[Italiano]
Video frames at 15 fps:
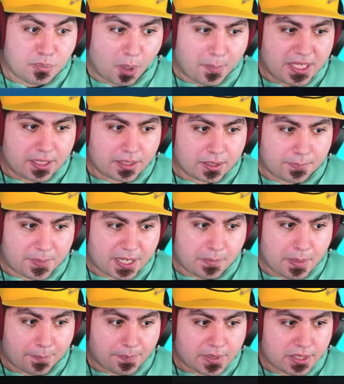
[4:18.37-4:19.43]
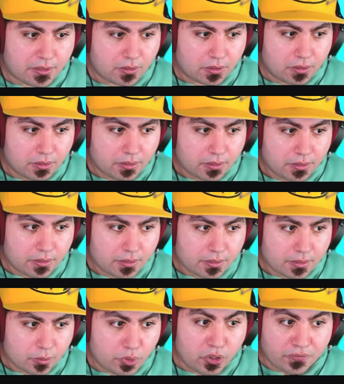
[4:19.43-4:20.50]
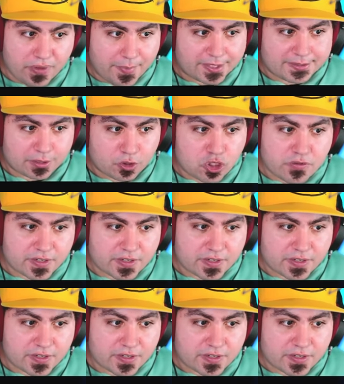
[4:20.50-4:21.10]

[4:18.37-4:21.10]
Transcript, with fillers: il cibo per il bambino. Qui ovviamente